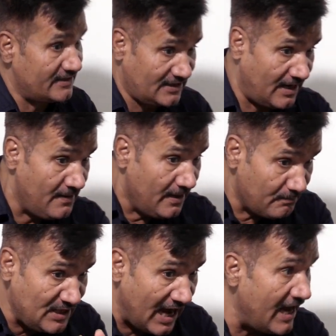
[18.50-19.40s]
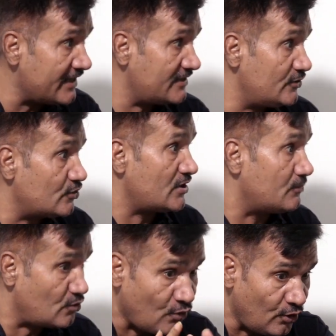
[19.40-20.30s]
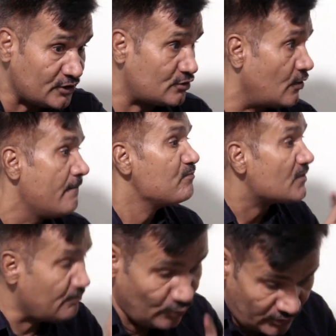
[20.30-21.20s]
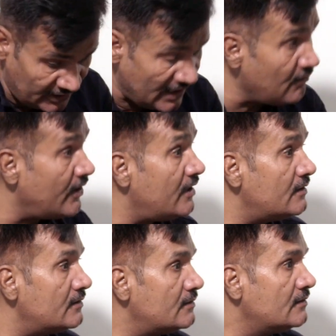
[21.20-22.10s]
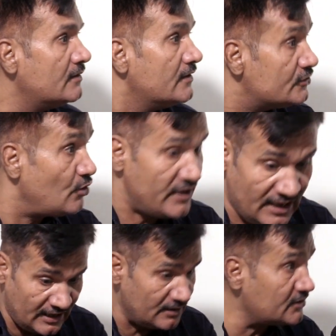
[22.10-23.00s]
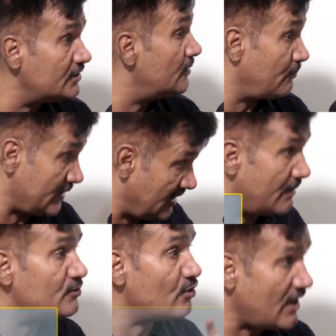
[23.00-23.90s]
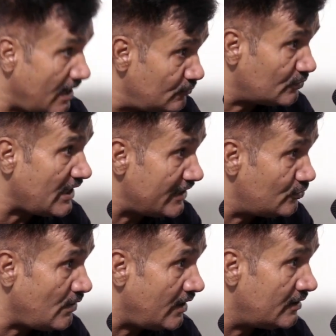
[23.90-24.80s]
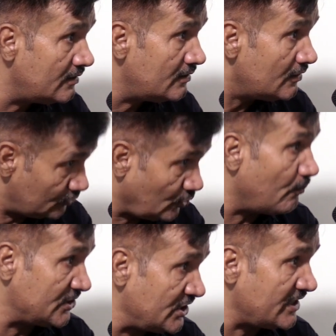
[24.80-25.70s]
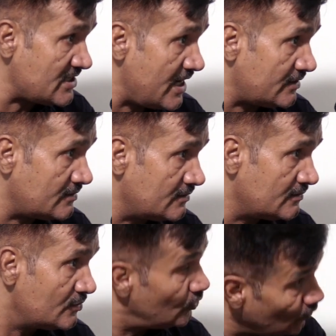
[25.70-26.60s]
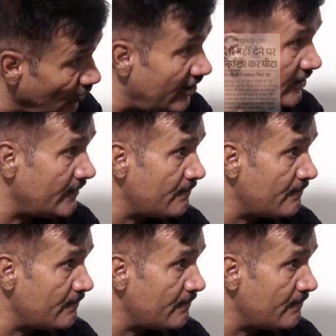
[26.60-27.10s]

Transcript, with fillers: हटका बिहार की जो सब रोज जो पुल गिरा हुआ जो ये लड़ती पटना में जो काम कांड हुआ छो बच्ची के साथ वह